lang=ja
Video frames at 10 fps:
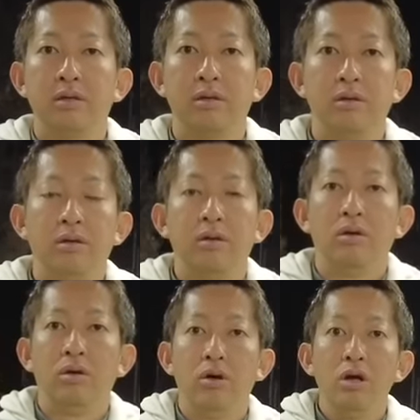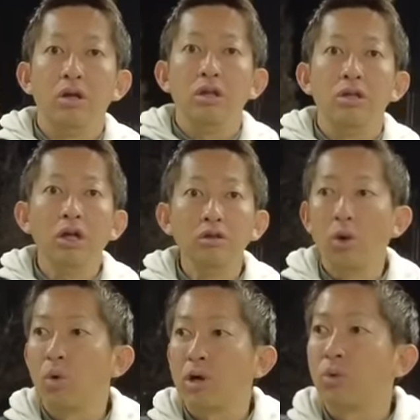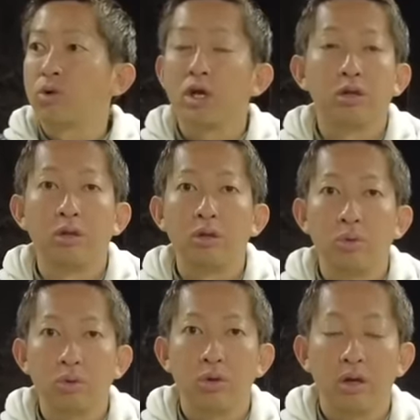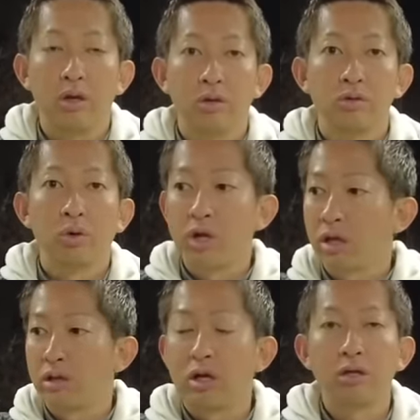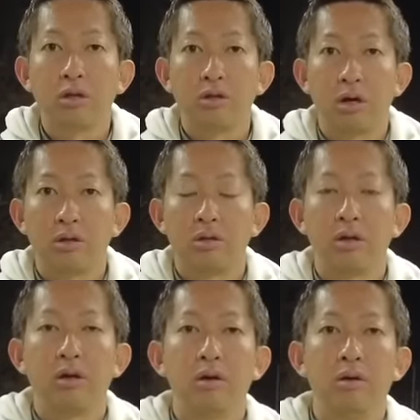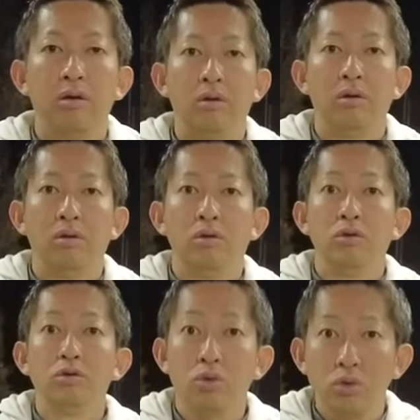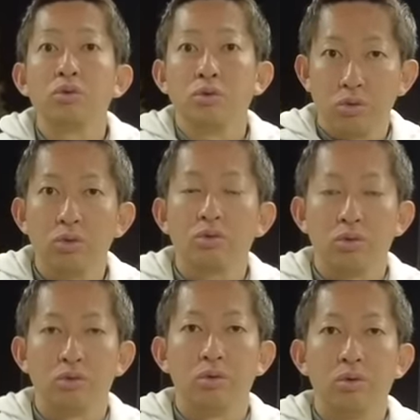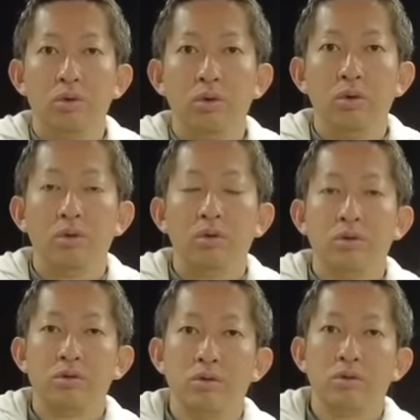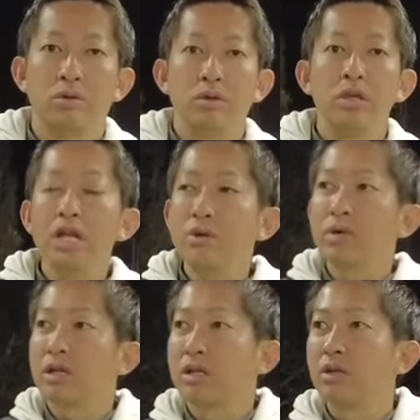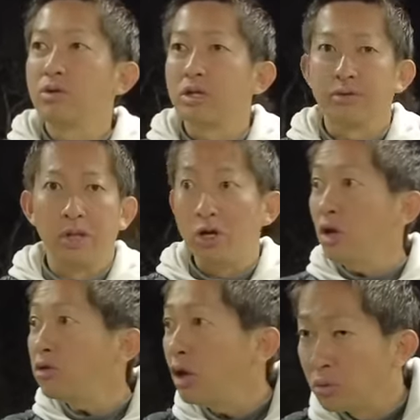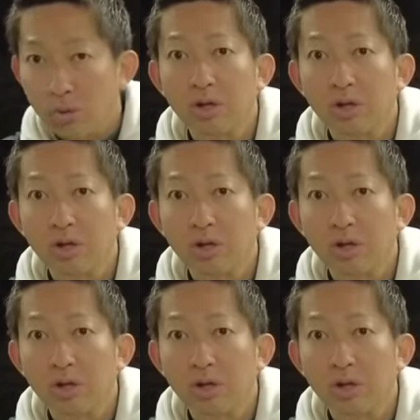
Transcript: ああ、もうそういう感じか。なんで他のことやってんのって。それやってないんだったらって。何やってんのそうそうそうそうそう。何をやってんのじゃなくて何やってんのって。